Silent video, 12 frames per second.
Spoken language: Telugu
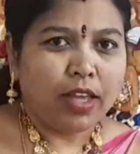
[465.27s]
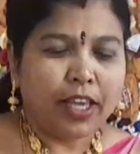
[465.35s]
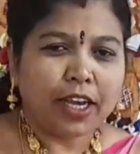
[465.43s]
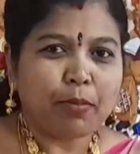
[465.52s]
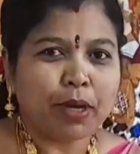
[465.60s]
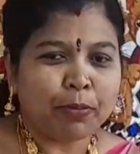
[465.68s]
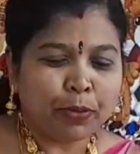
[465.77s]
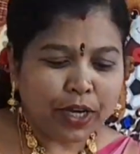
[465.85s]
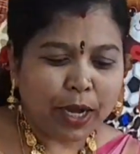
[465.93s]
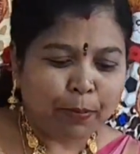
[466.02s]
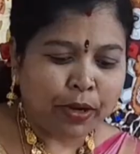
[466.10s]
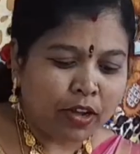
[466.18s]
ఇక మనము
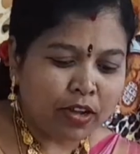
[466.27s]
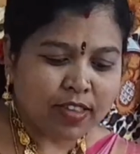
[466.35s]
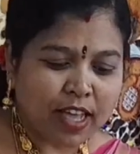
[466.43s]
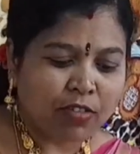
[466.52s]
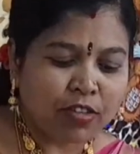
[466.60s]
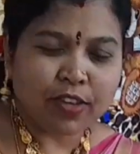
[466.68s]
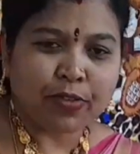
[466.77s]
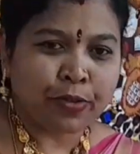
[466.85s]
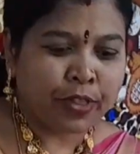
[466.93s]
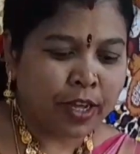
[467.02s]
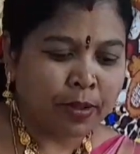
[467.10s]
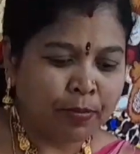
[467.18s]
కప్పుల్లో సర్వ్
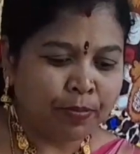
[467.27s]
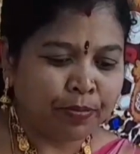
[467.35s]
చేసుకుందాం